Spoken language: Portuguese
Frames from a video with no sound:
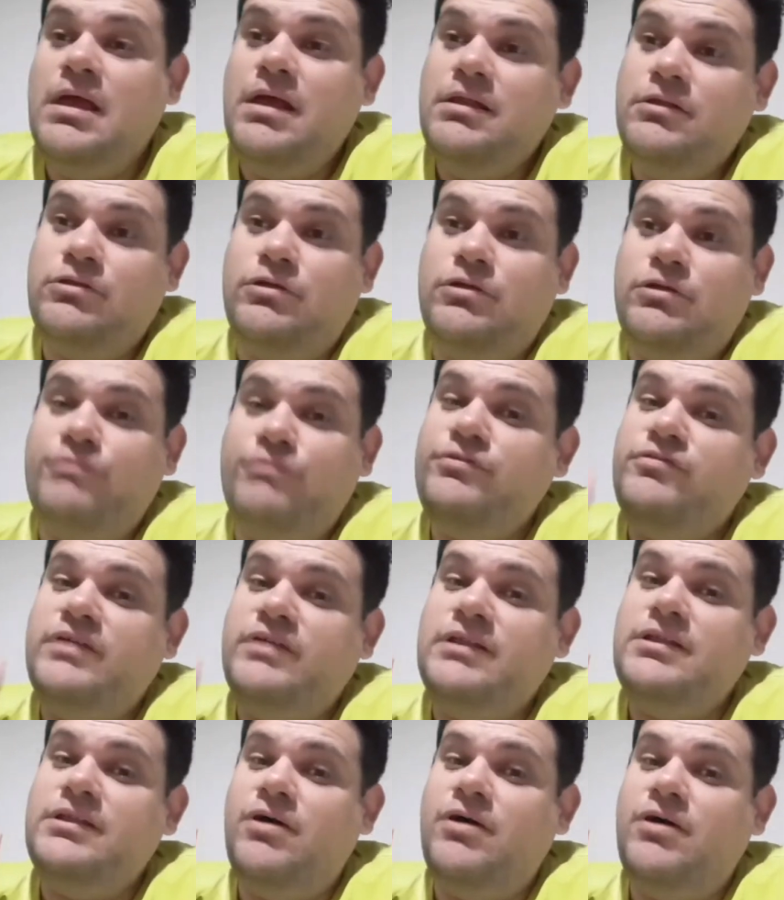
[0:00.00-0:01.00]
não estão
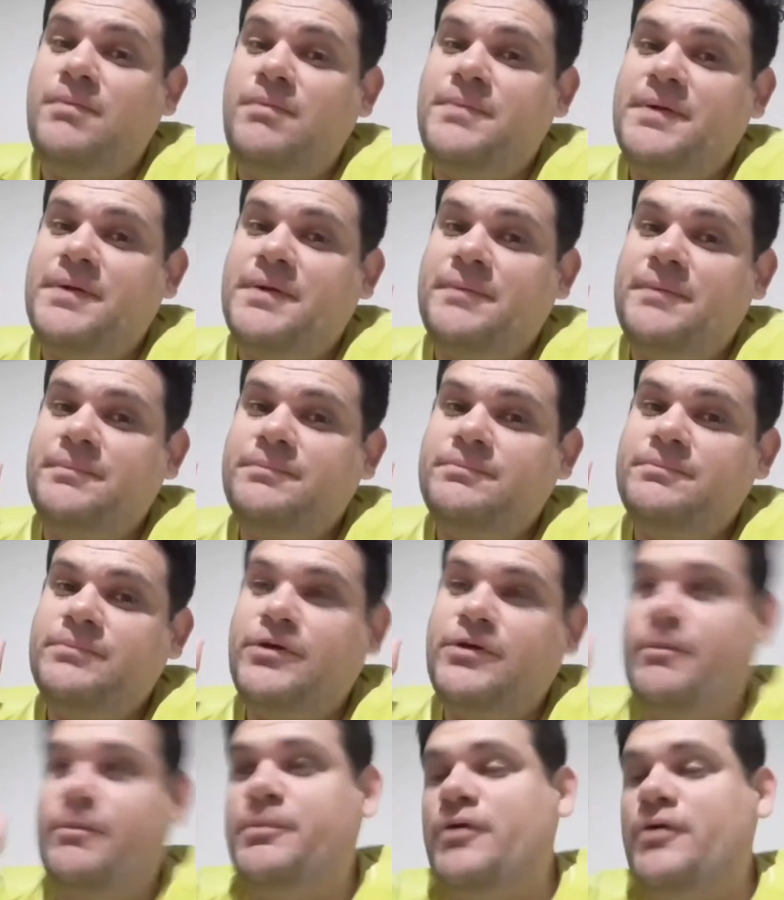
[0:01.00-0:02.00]
vivendo de obra.
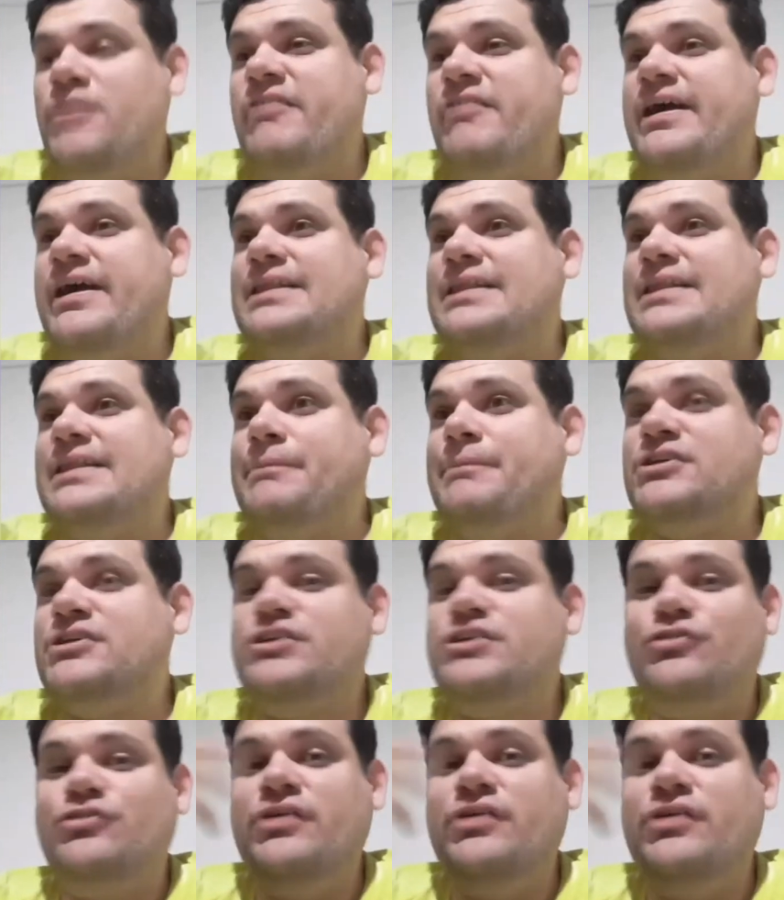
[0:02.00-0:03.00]
Porque o pior vai cantar para
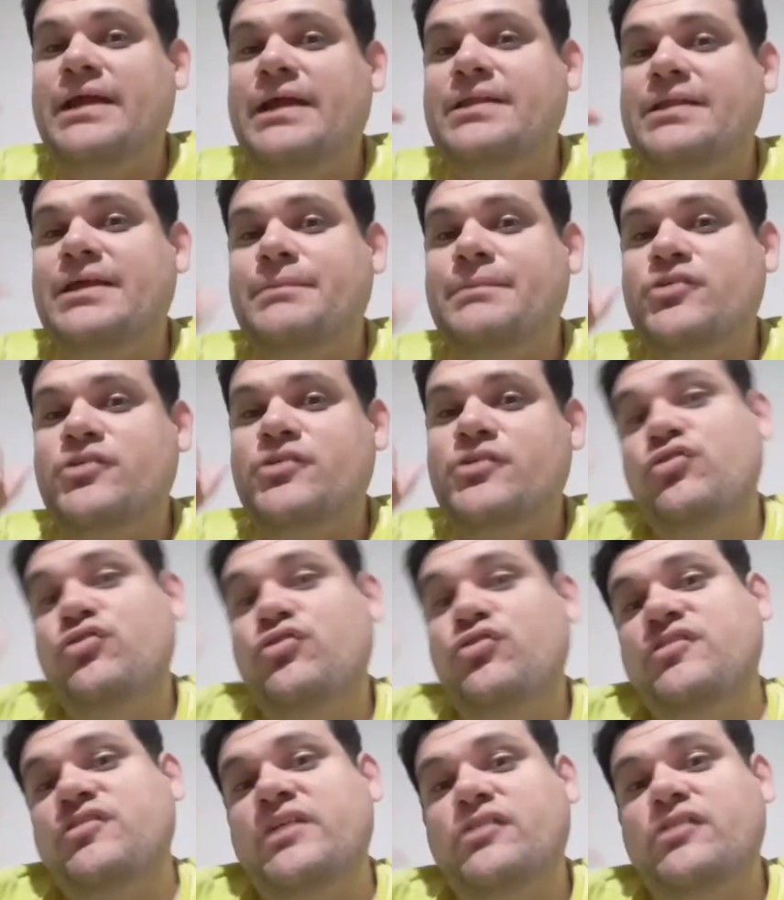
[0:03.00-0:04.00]
Jesus, ganhar dinheiro para Jesus.
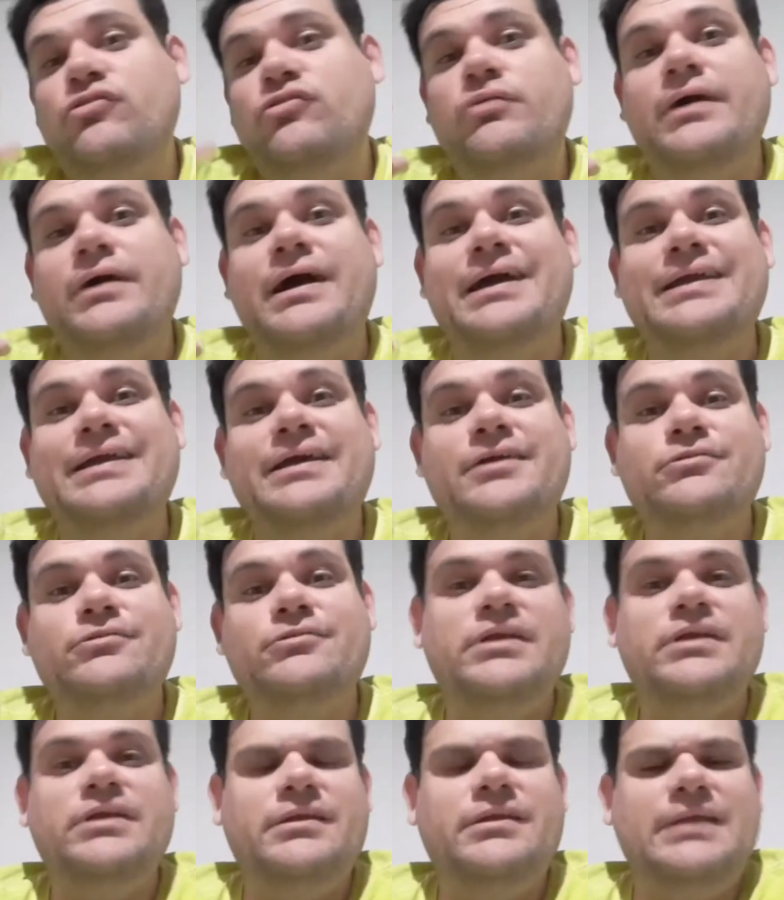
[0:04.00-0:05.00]
Assim, elas estão ganhando
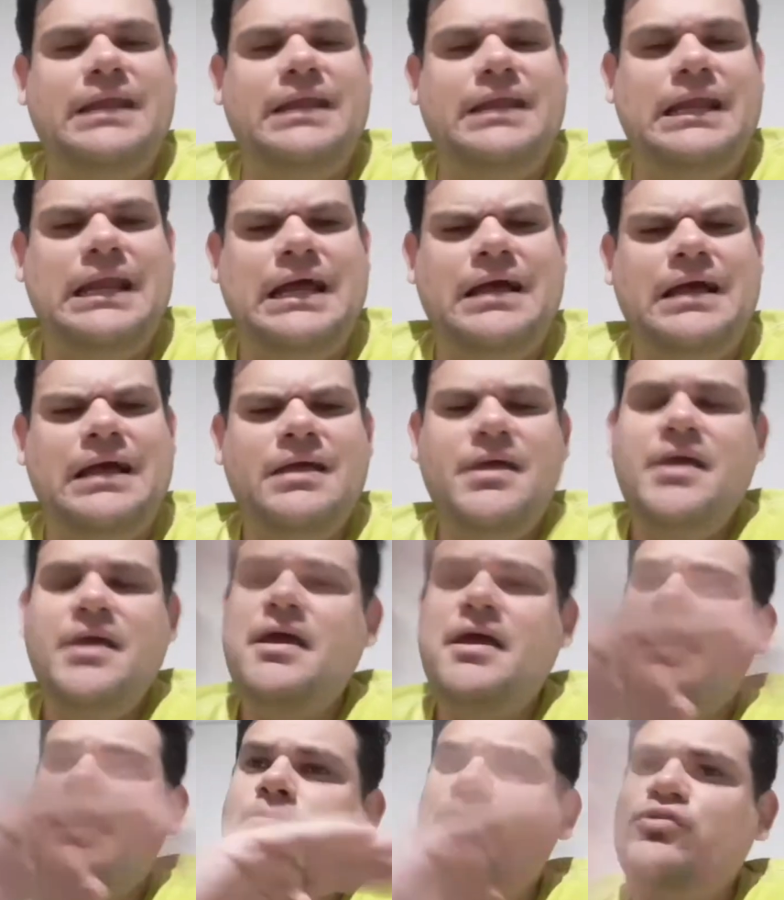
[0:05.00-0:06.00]
dinheiro dela lá.
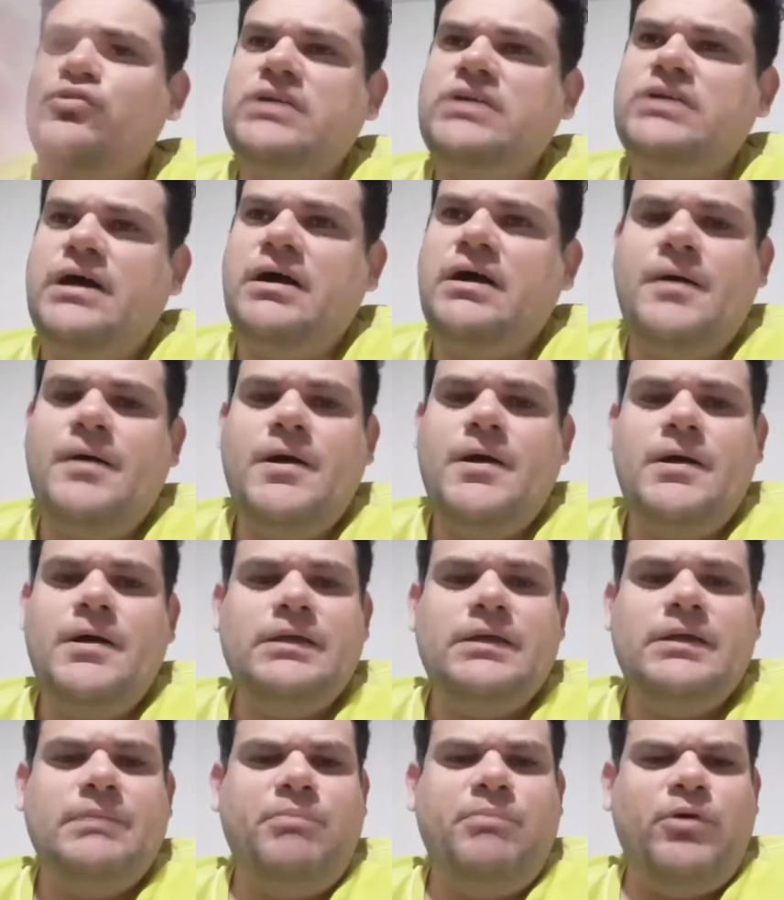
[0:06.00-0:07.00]
Música
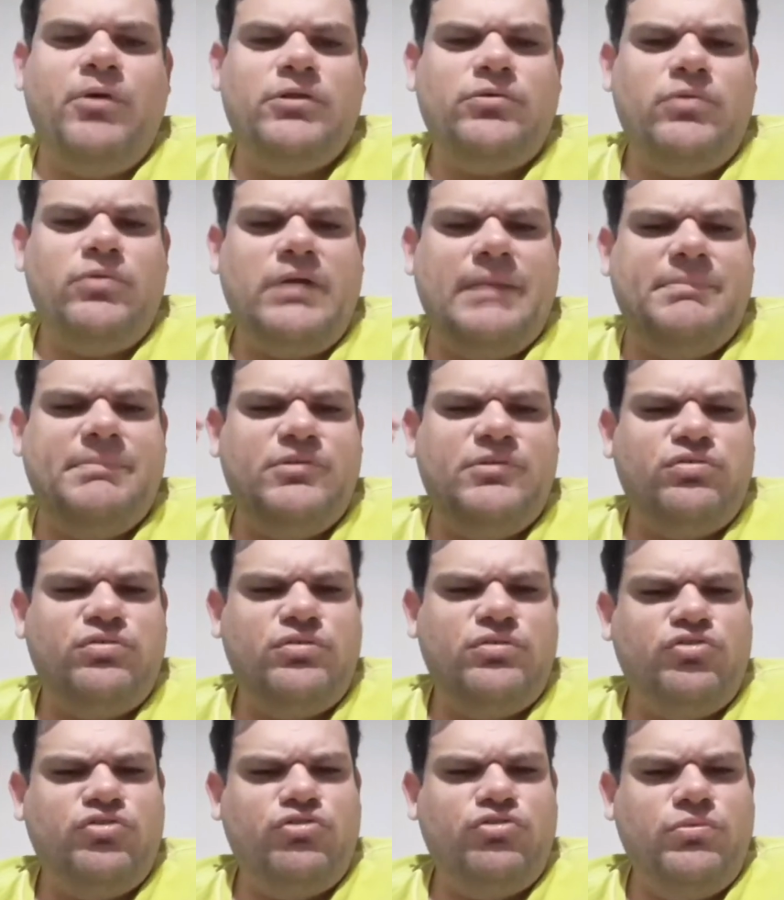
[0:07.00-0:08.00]
que pode colocar
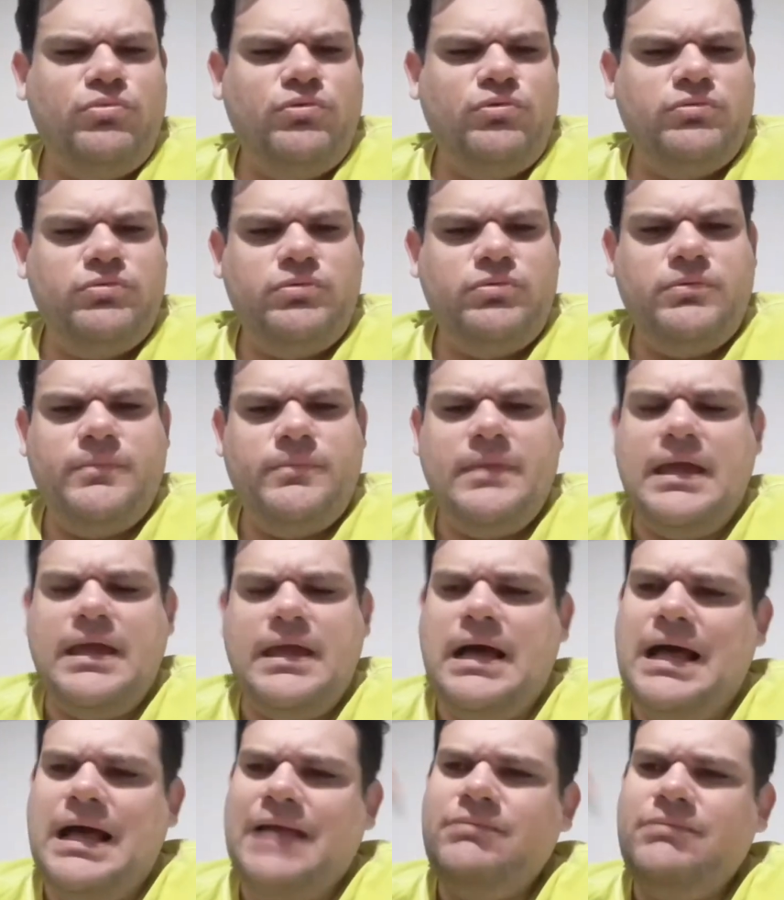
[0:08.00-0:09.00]
pessoas no mundo
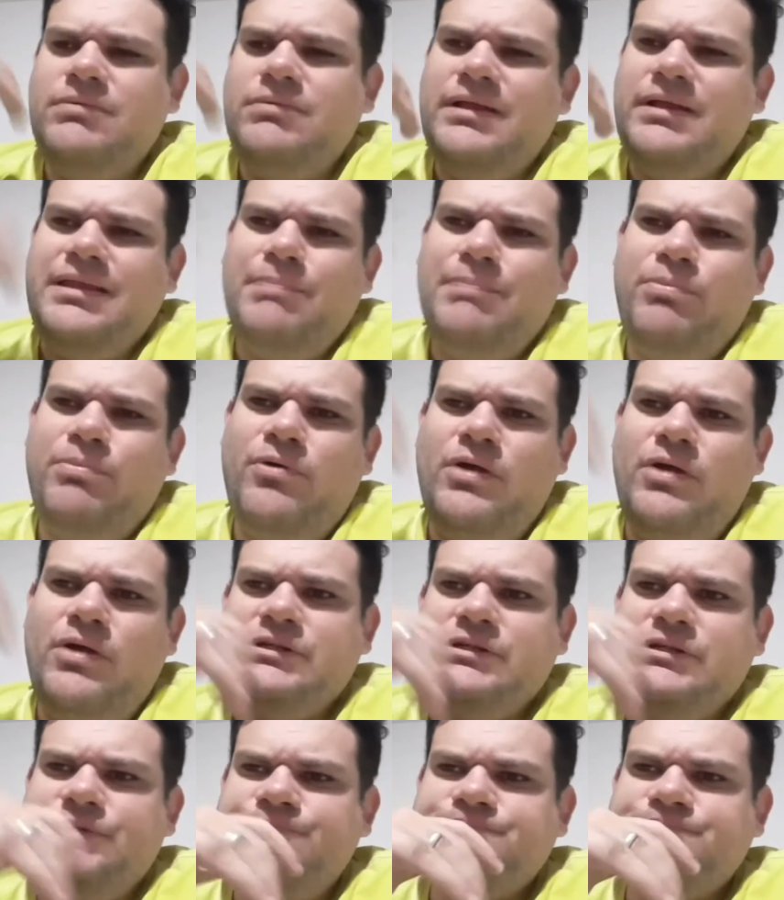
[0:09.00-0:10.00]
errado, até pode.